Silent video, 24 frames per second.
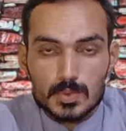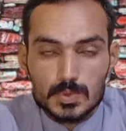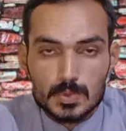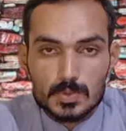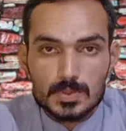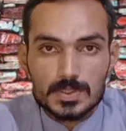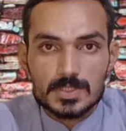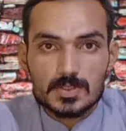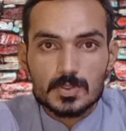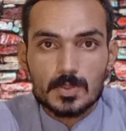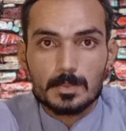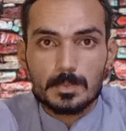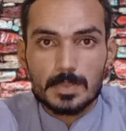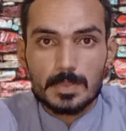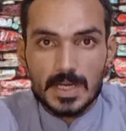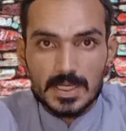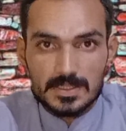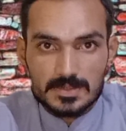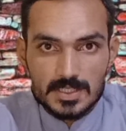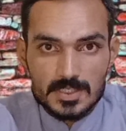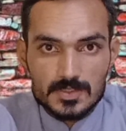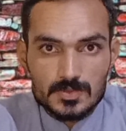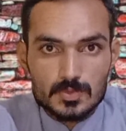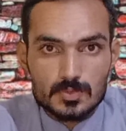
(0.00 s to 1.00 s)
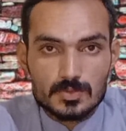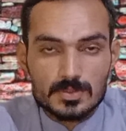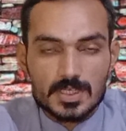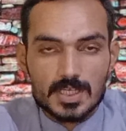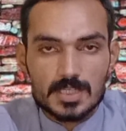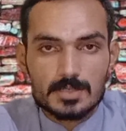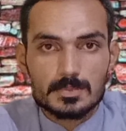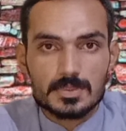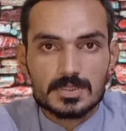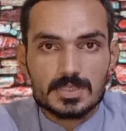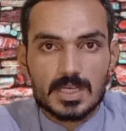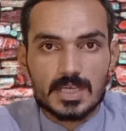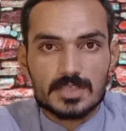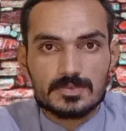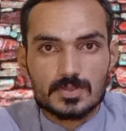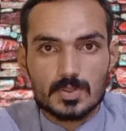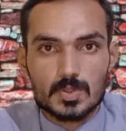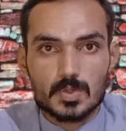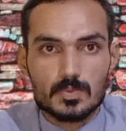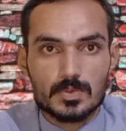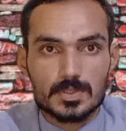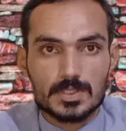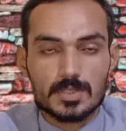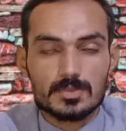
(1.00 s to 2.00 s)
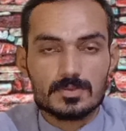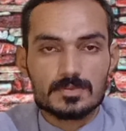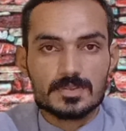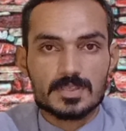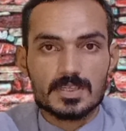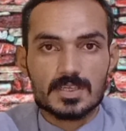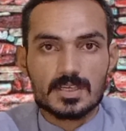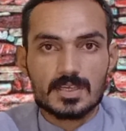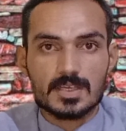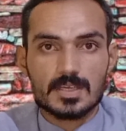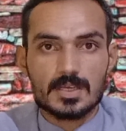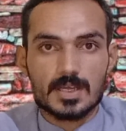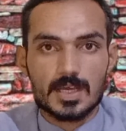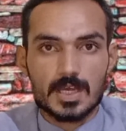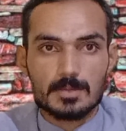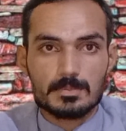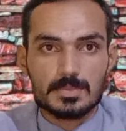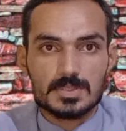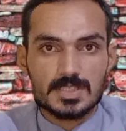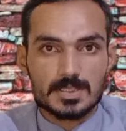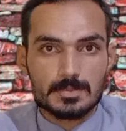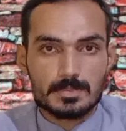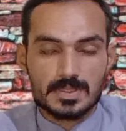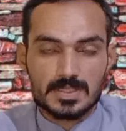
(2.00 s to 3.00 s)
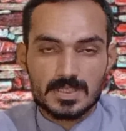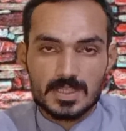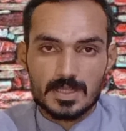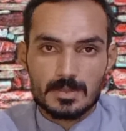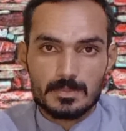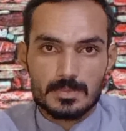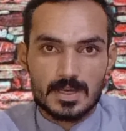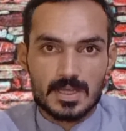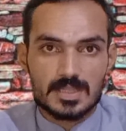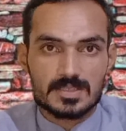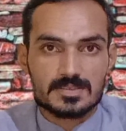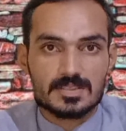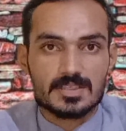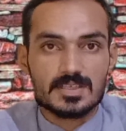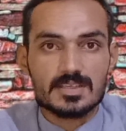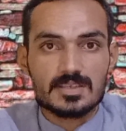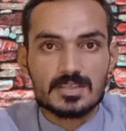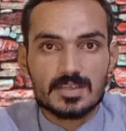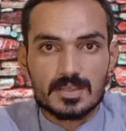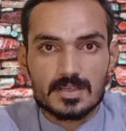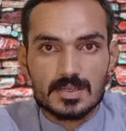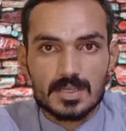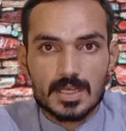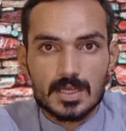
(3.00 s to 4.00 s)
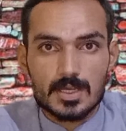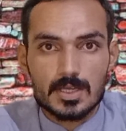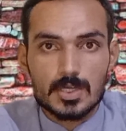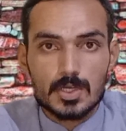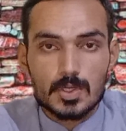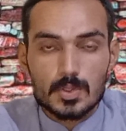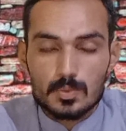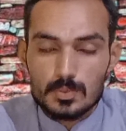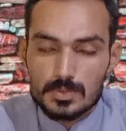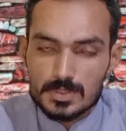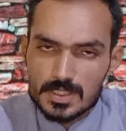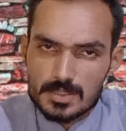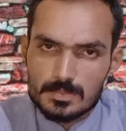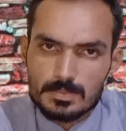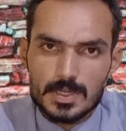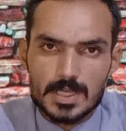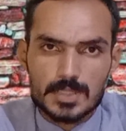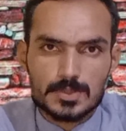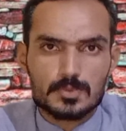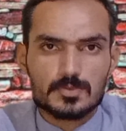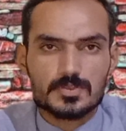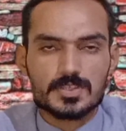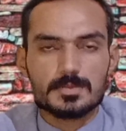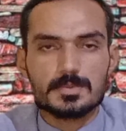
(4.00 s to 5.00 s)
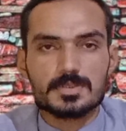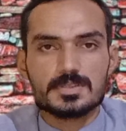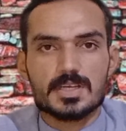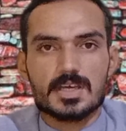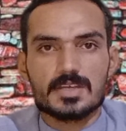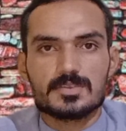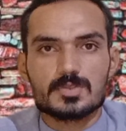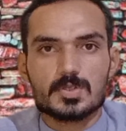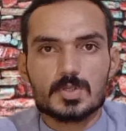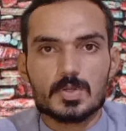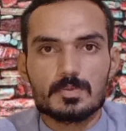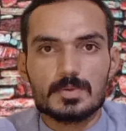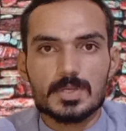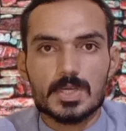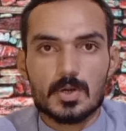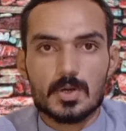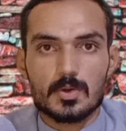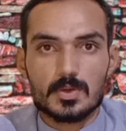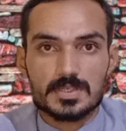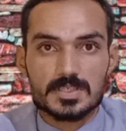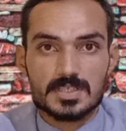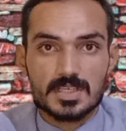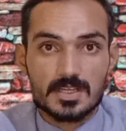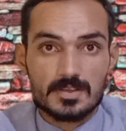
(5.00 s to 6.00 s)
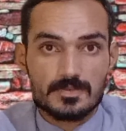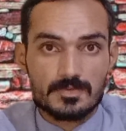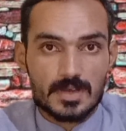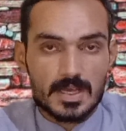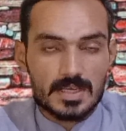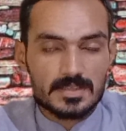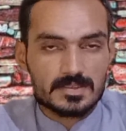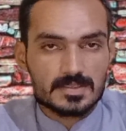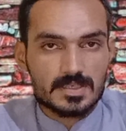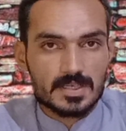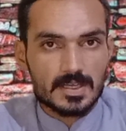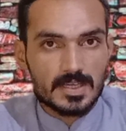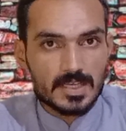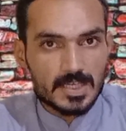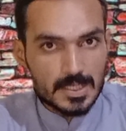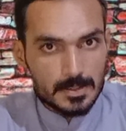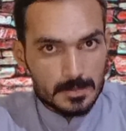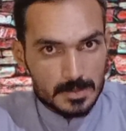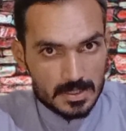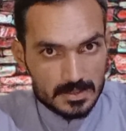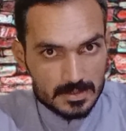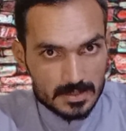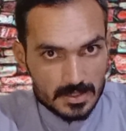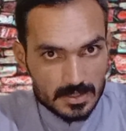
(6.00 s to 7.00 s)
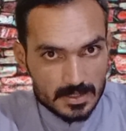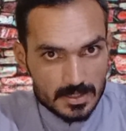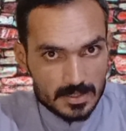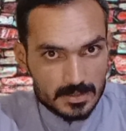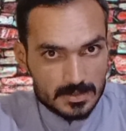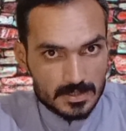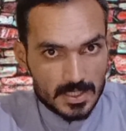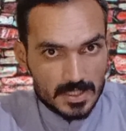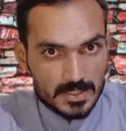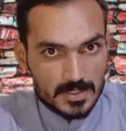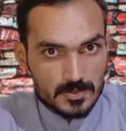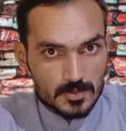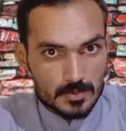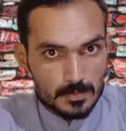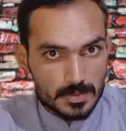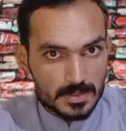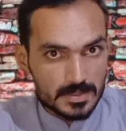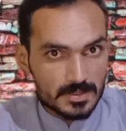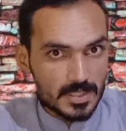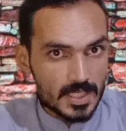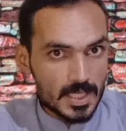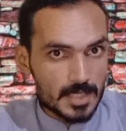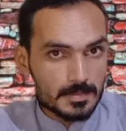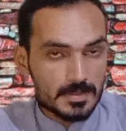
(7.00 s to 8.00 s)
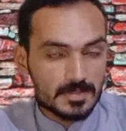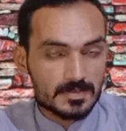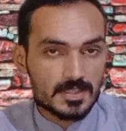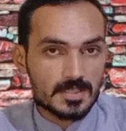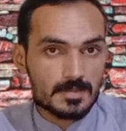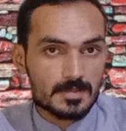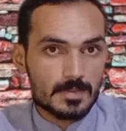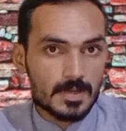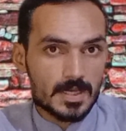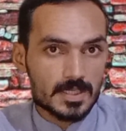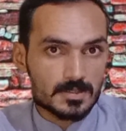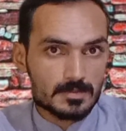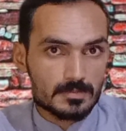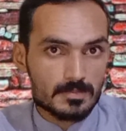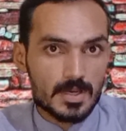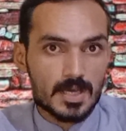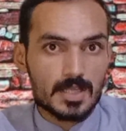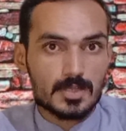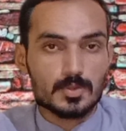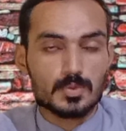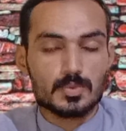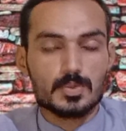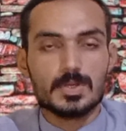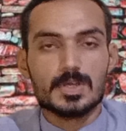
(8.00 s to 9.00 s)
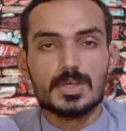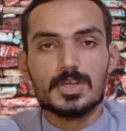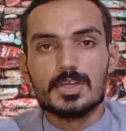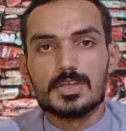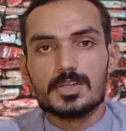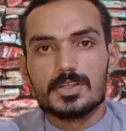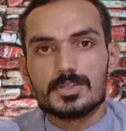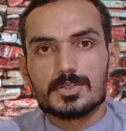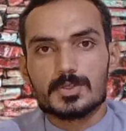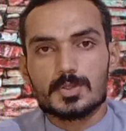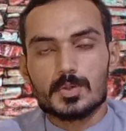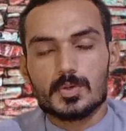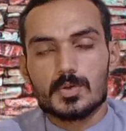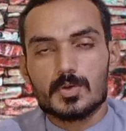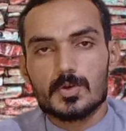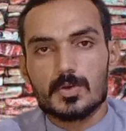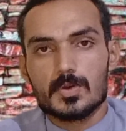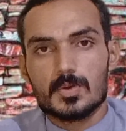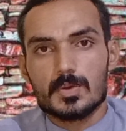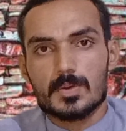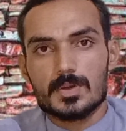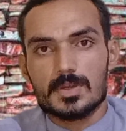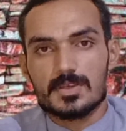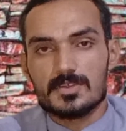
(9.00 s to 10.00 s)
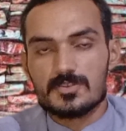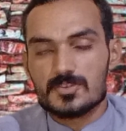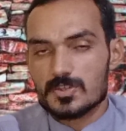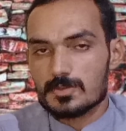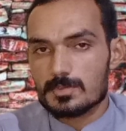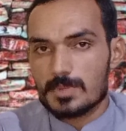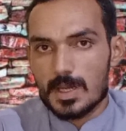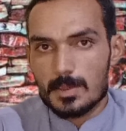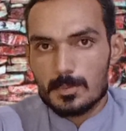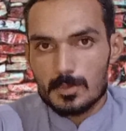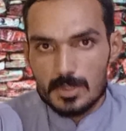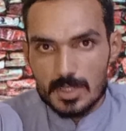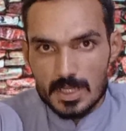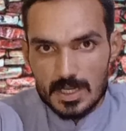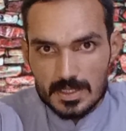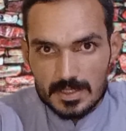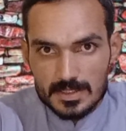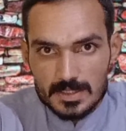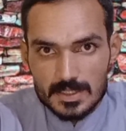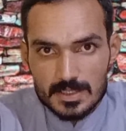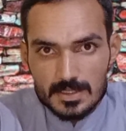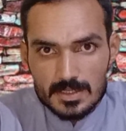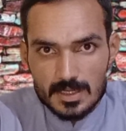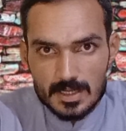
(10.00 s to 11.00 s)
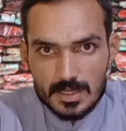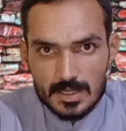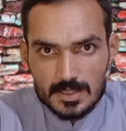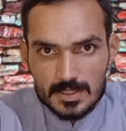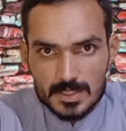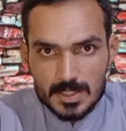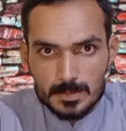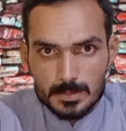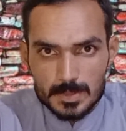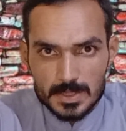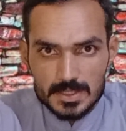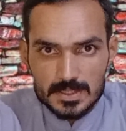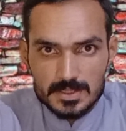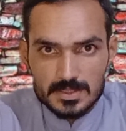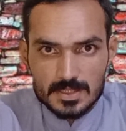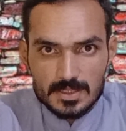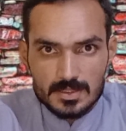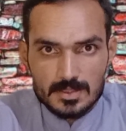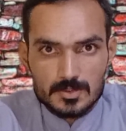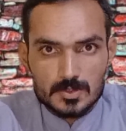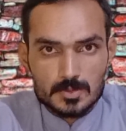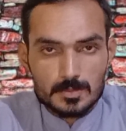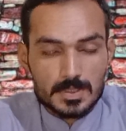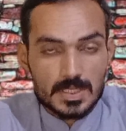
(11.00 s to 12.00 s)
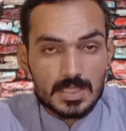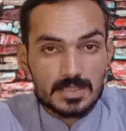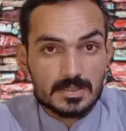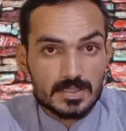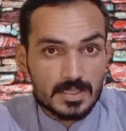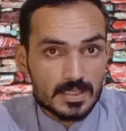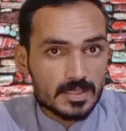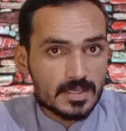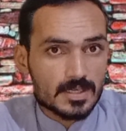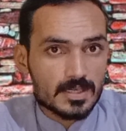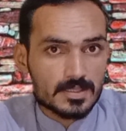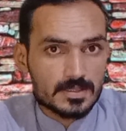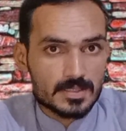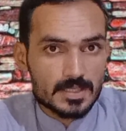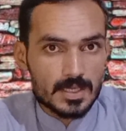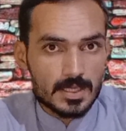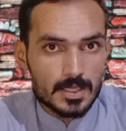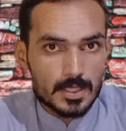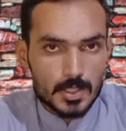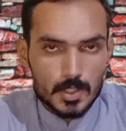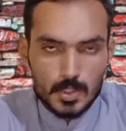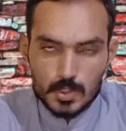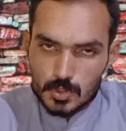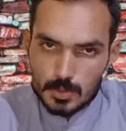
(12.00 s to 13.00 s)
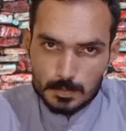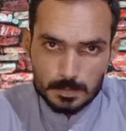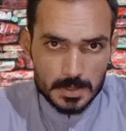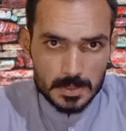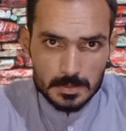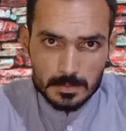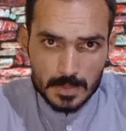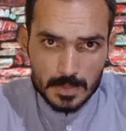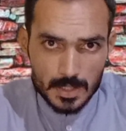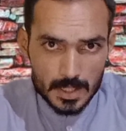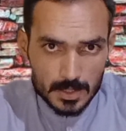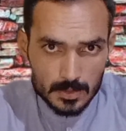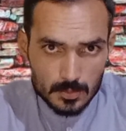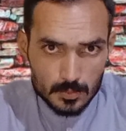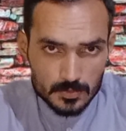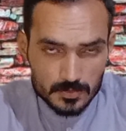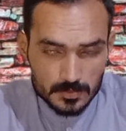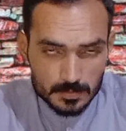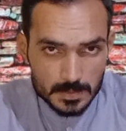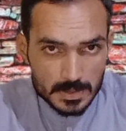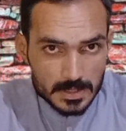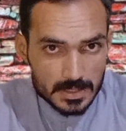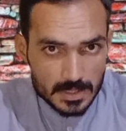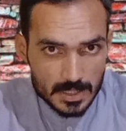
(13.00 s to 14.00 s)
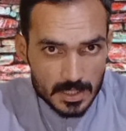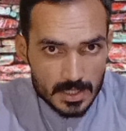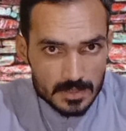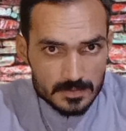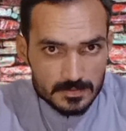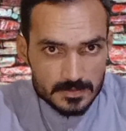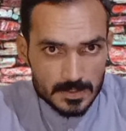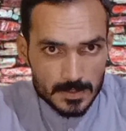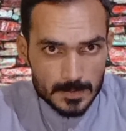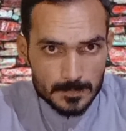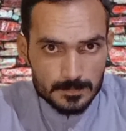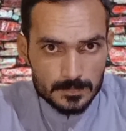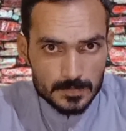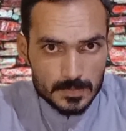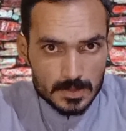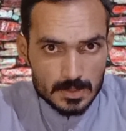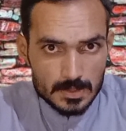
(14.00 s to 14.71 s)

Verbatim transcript: उन्होंने तो बातें सुनकर मुतासर हुए ना उनसे कि हाँ भाई ये बंदा बात ठीक कर रहा है उनकी बातों से मुतासर हुए और ये अल्फाज कहे कि मेरा दिल करता है ये जो बंदा है मैं इसकी बात मान लूँ तो इंजमाम हक ने कहा कि भाई अगर तुम्हारा दिल करता है तो फिर मान लो इसमें क्या आ जाए